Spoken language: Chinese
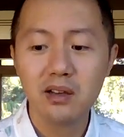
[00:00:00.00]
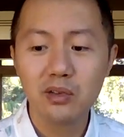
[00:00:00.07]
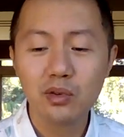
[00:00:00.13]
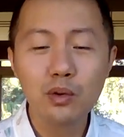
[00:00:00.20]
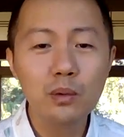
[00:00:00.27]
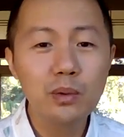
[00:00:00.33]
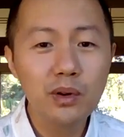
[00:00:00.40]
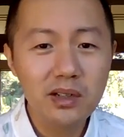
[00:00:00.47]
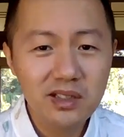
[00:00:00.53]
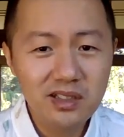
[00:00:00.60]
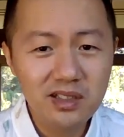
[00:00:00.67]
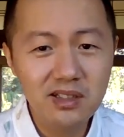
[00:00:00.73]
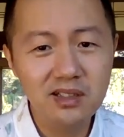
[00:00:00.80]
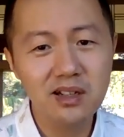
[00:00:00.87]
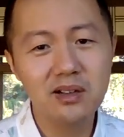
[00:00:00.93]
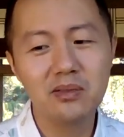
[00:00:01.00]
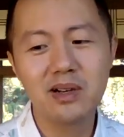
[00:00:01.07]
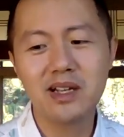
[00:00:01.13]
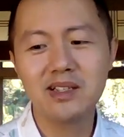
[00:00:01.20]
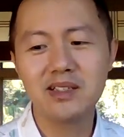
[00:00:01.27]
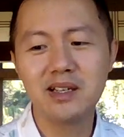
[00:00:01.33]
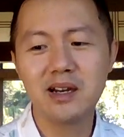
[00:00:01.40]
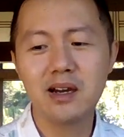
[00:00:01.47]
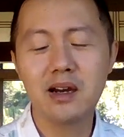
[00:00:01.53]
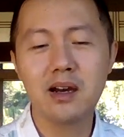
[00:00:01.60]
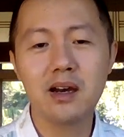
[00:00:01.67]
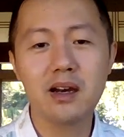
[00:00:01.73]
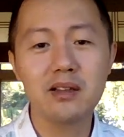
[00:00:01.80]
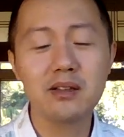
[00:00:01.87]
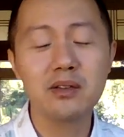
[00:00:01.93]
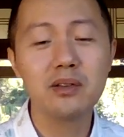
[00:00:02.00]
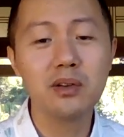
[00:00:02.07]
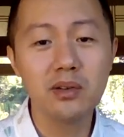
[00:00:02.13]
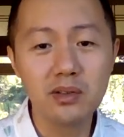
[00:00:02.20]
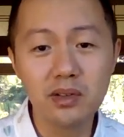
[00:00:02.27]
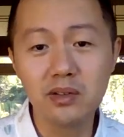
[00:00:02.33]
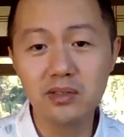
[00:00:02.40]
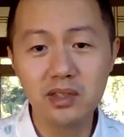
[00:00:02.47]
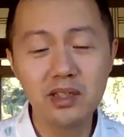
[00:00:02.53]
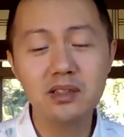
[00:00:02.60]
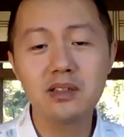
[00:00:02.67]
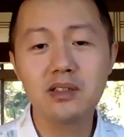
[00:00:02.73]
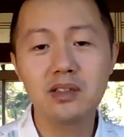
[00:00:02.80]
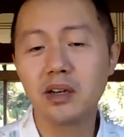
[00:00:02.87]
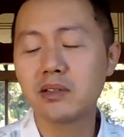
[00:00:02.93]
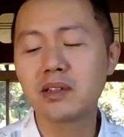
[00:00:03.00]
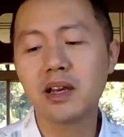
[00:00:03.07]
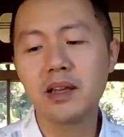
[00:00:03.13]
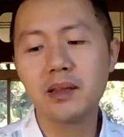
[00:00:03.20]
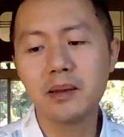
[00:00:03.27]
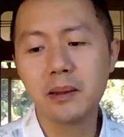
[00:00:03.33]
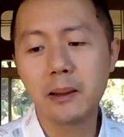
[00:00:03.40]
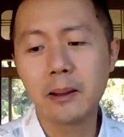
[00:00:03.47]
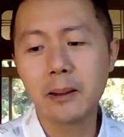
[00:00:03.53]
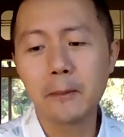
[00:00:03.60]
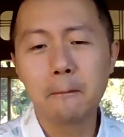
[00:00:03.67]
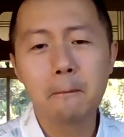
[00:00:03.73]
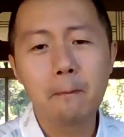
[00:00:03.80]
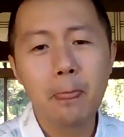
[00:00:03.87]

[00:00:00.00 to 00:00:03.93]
突破了十二万家啊，就有有些是小餐饮啊，